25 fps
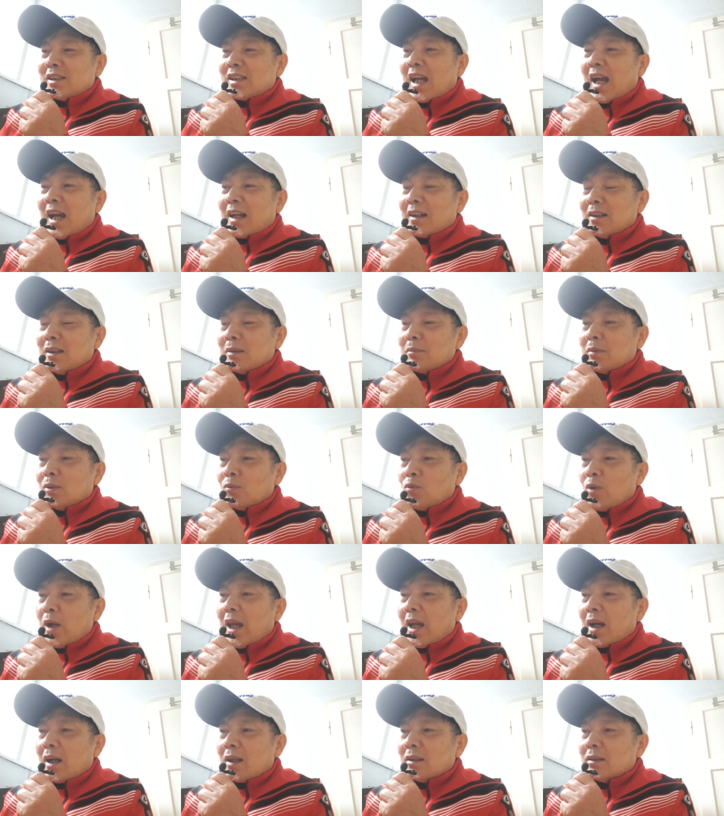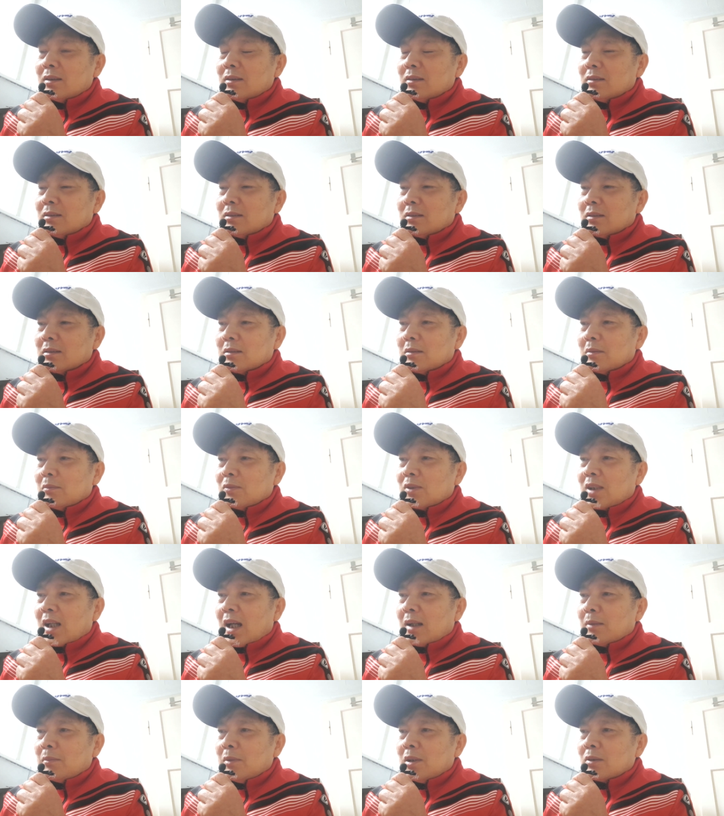xài riết mình quen mình
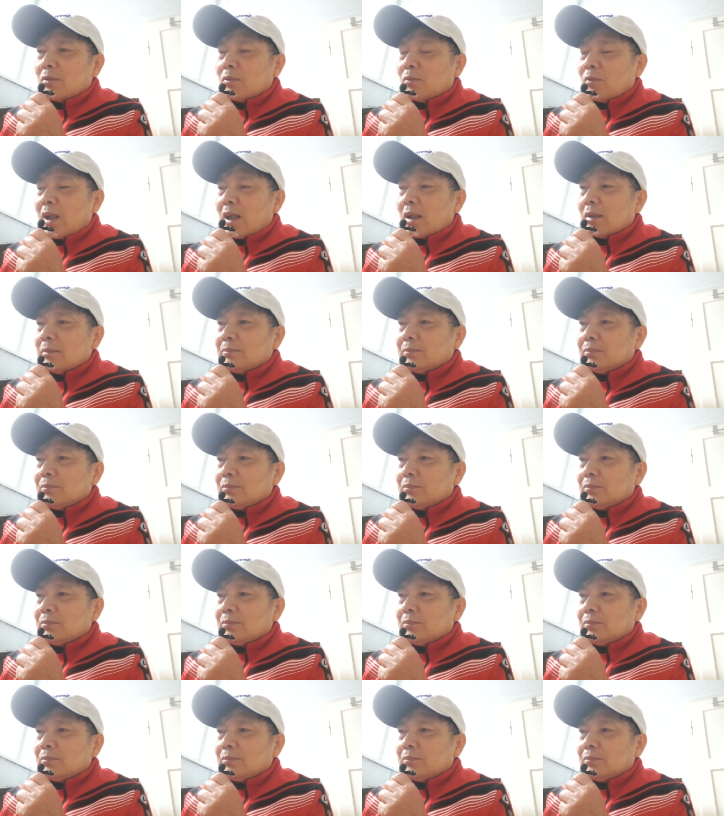xài biết mình quen